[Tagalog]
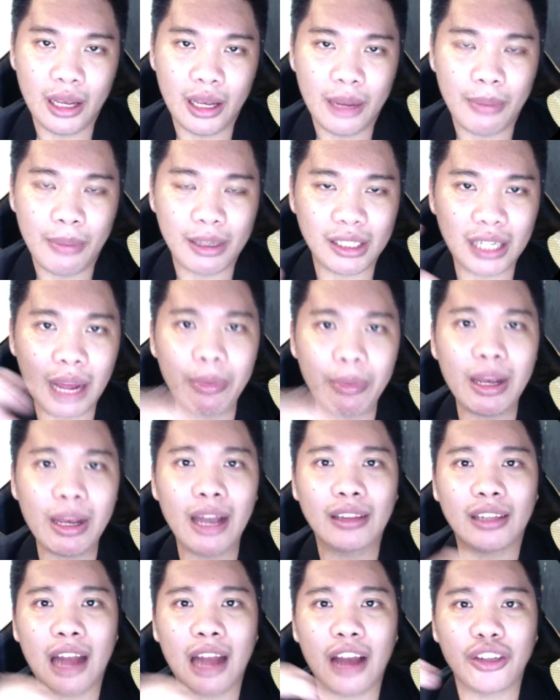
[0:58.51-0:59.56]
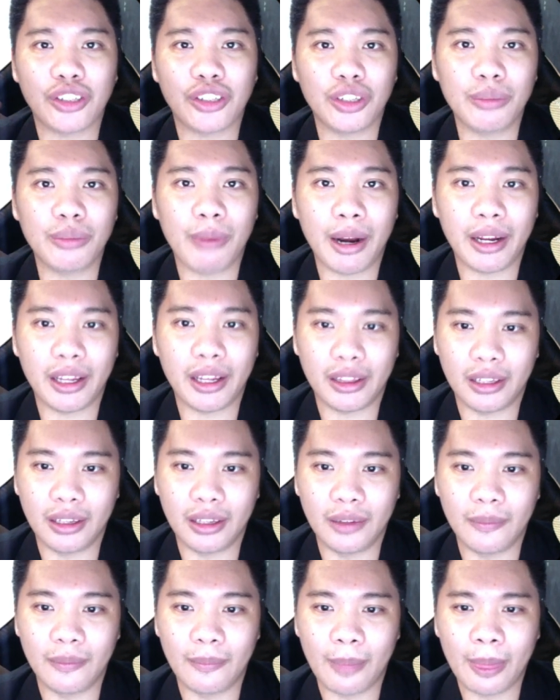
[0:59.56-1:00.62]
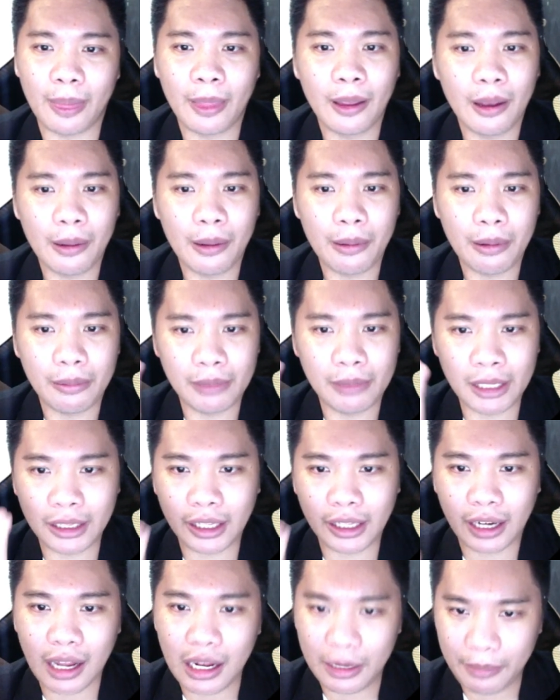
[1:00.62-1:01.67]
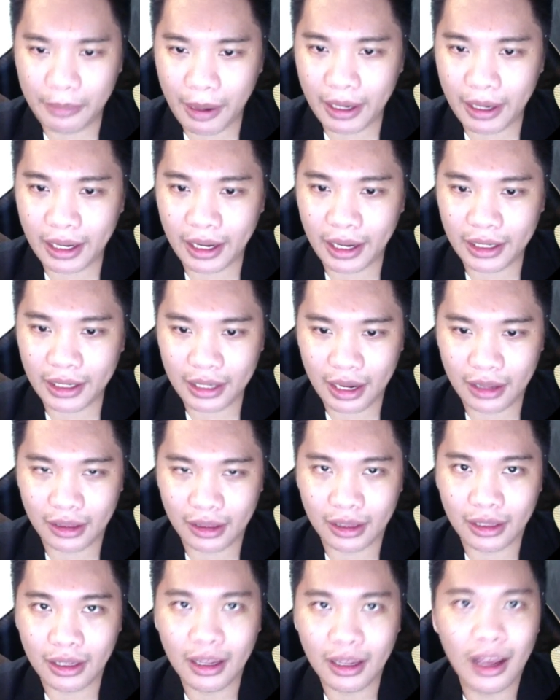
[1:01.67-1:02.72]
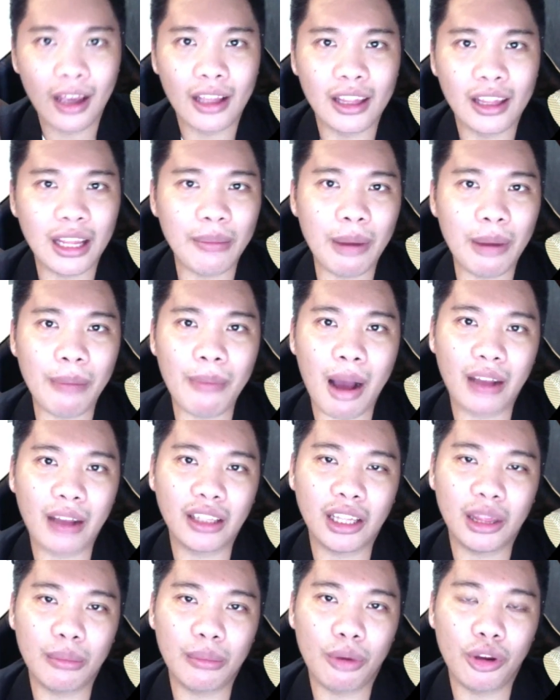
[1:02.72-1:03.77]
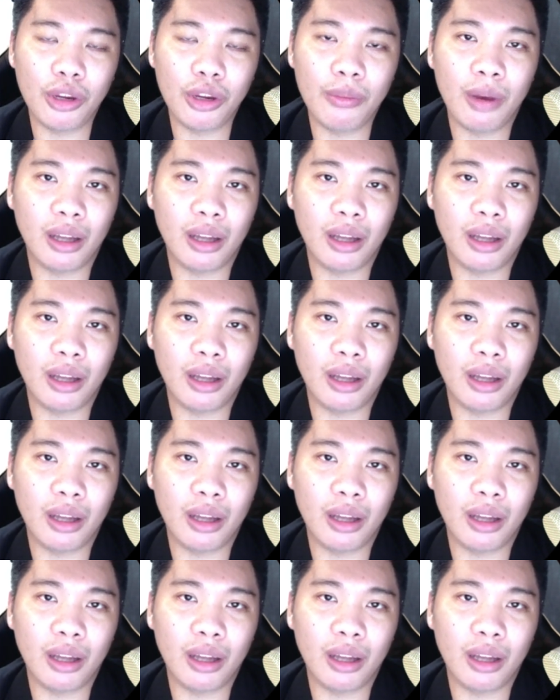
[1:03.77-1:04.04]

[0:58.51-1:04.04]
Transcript: Pag sinabing attraction marketing, literal, parang ganyan, na mamagnet mo yung